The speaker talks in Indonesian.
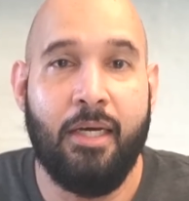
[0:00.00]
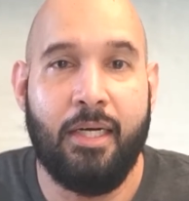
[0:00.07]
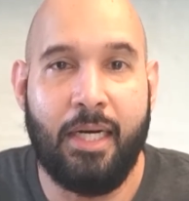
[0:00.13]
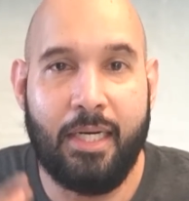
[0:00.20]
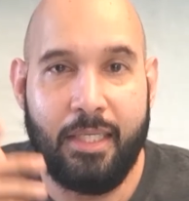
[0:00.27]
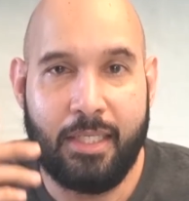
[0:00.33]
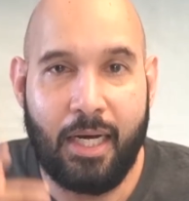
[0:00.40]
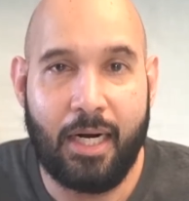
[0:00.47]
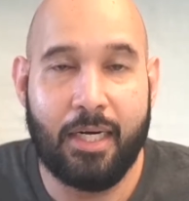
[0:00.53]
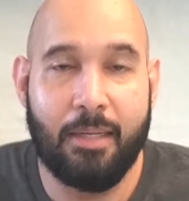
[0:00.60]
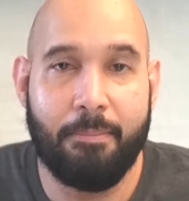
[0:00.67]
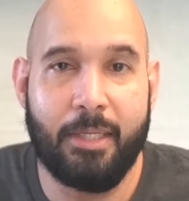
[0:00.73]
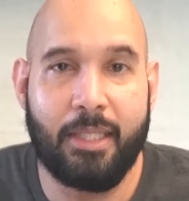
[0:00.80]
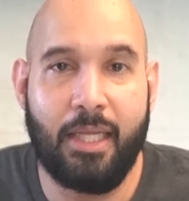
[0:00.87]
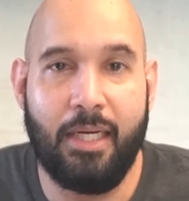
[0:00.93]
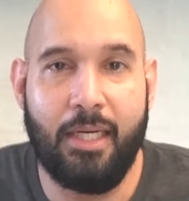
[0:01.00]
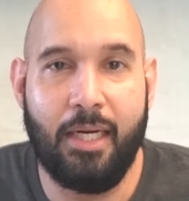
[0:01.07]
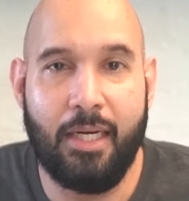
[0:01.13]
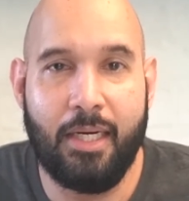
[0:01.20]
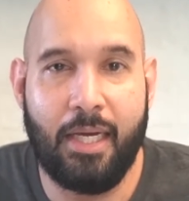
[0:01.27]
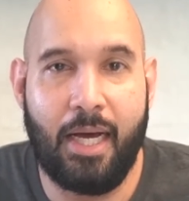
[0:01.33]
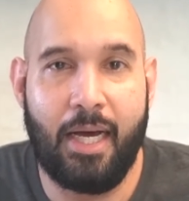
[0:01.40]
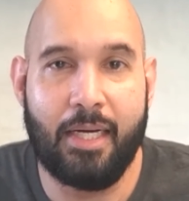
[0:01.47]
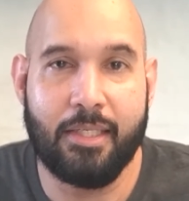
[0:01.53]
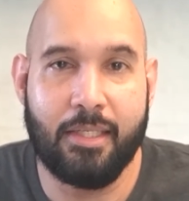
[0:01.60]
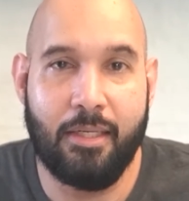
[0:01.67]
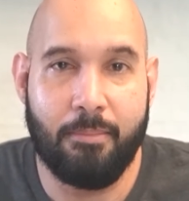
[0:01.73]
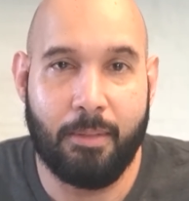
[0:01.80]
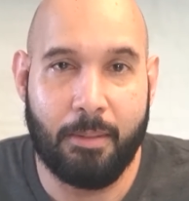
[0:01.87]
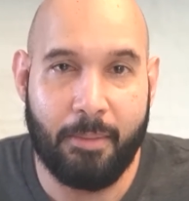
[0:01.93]
Dari jalannya pertandingan, ya
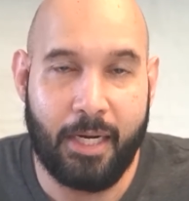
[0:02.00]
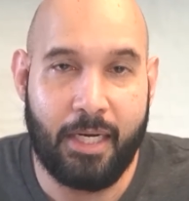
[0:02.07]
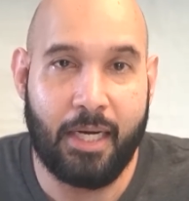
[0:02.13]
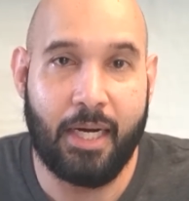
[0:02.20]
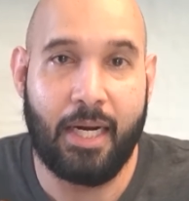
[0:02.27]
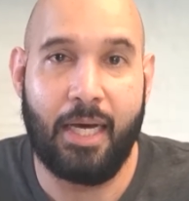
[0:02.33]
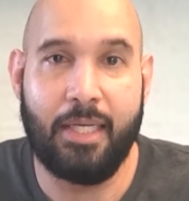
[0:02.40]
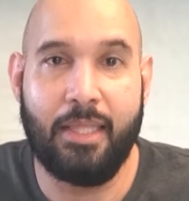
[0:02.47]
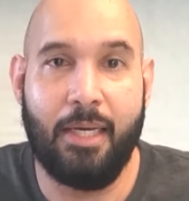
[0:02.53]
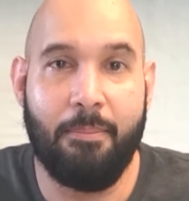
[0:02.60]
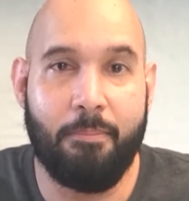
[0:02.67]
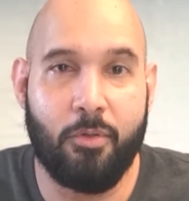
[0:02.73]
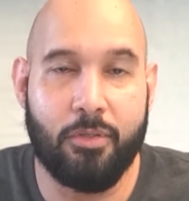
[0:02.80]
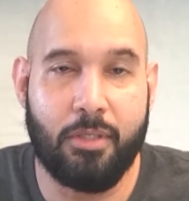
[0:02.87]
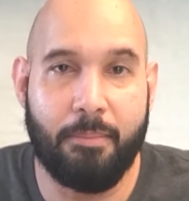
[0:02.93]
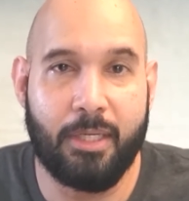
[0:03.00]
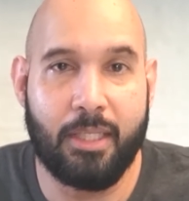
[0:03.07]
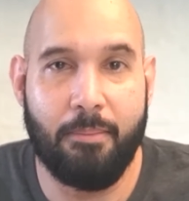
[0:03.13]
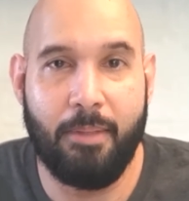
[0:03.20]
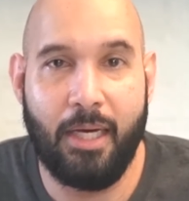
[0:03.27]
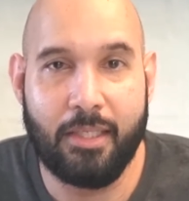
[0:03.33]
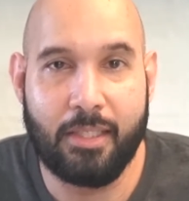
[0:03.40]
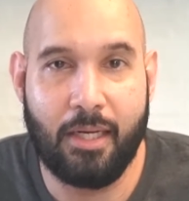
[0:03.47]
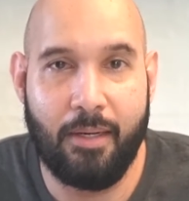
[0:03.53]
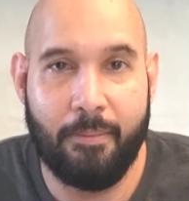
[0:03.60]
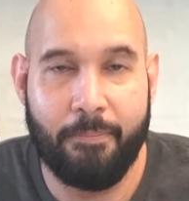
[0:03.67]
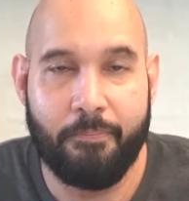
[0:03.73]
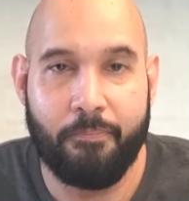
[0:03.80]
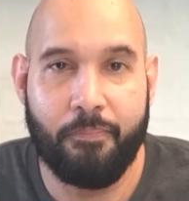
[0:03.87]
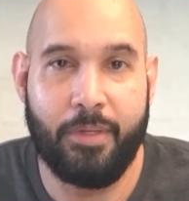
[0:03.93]
Arsenal bermain dengan high tempo seperti
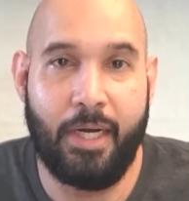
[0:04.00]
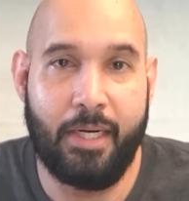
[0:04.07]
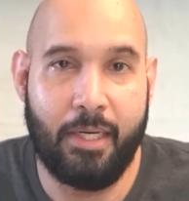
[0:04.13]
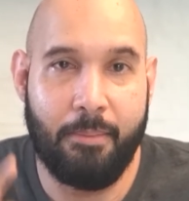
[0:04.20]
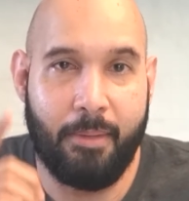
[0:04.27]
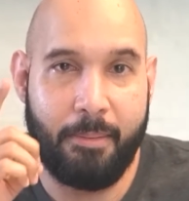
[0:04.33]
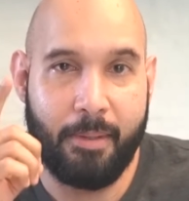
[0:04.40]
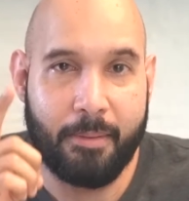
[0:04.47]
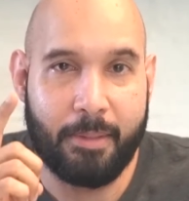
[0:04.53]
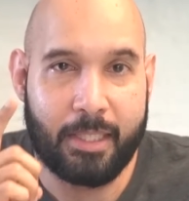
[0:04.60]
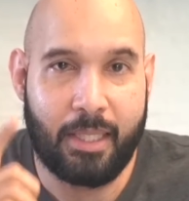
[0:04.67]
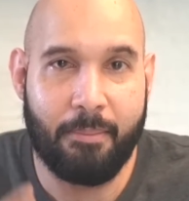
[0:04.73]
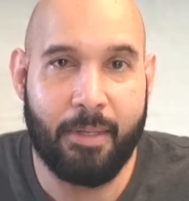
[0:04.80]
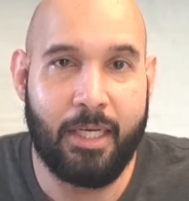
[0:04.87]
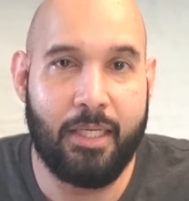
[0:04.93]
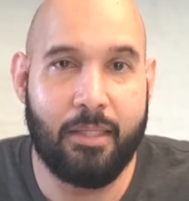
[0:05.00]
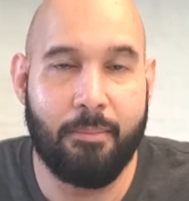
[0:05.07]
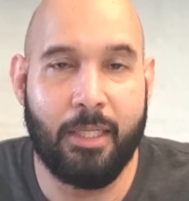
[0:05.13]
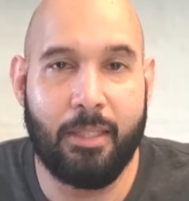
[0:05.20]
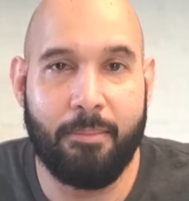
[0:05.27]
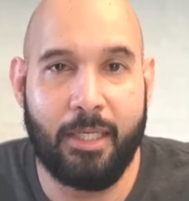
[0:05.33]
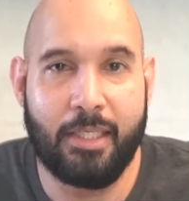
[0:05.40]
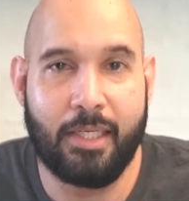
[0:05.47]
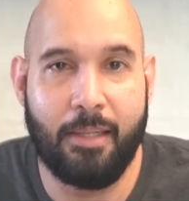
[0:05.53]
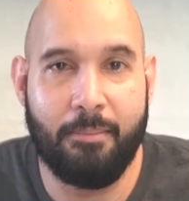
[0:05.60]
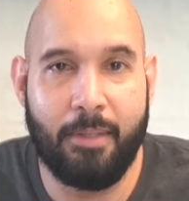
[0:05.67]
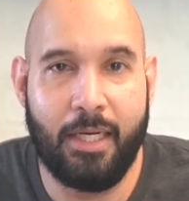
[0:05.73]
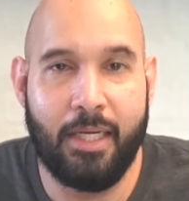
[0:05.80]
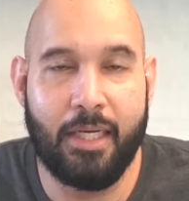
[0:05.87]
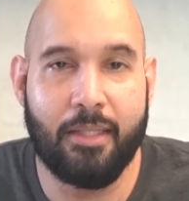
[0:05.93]
biasa. Dan di babak pertama ini teman-teman saya
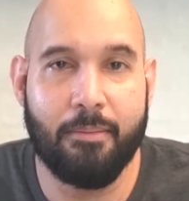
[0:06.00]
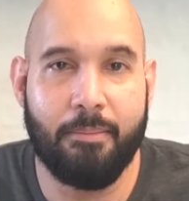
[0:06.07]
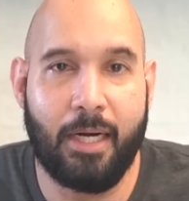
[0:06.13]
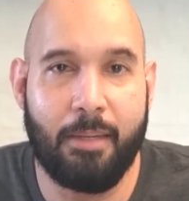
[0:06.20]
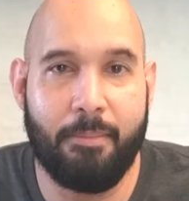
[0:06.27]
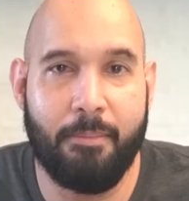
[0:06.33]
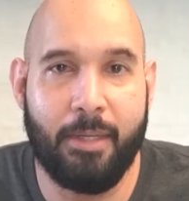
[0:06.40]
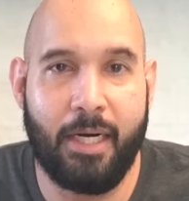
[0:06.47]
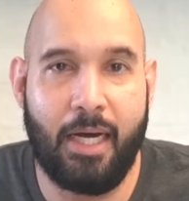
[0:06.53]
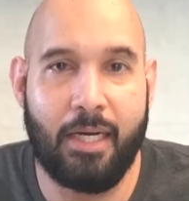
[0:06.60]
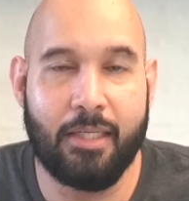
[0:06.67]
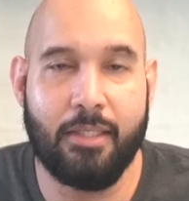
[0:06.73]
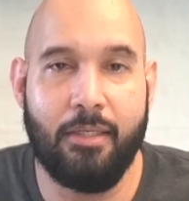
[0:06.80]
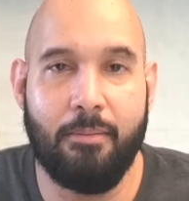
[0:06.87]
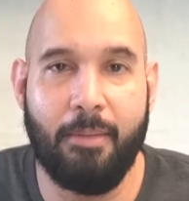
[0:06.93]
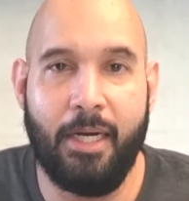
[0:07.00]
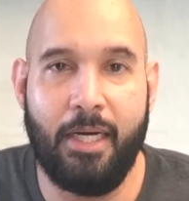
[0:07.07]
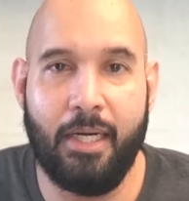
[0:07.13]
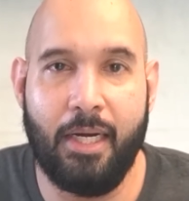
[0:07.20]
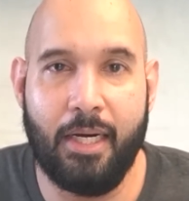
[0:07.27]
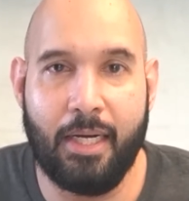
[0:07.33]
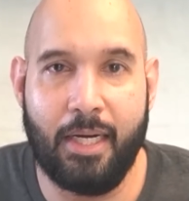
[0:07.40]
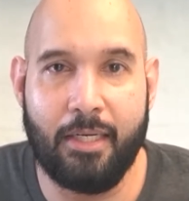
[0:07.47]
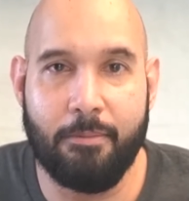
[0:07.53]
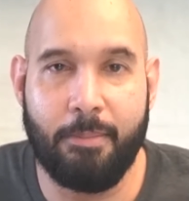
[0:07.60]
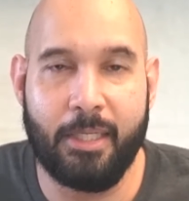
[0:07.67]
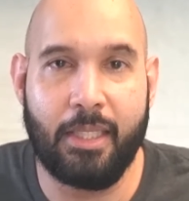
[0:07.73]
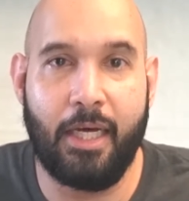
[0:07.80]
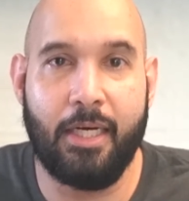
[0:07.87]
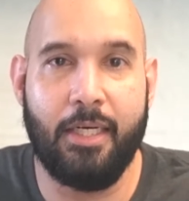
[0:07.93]
melihat para pemain Arsenal main dengan garis
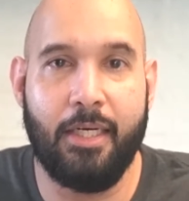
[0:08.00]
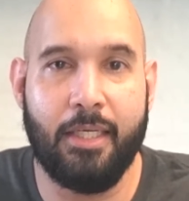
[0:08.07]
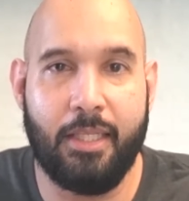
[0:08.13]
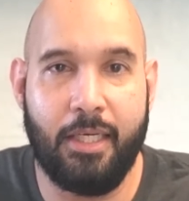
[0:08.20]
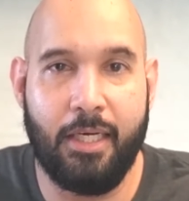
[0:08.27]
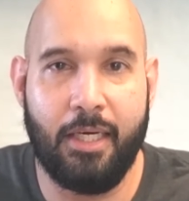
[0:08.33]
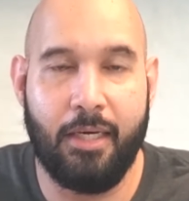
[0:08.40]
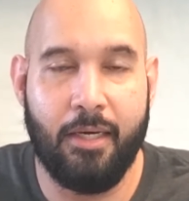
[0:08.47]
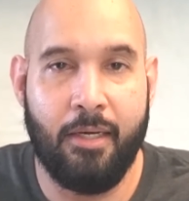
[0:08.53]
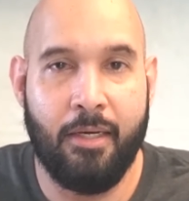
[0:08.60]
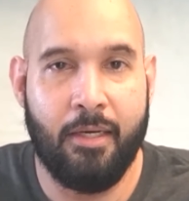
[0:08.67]
pertahanan yang tinggi.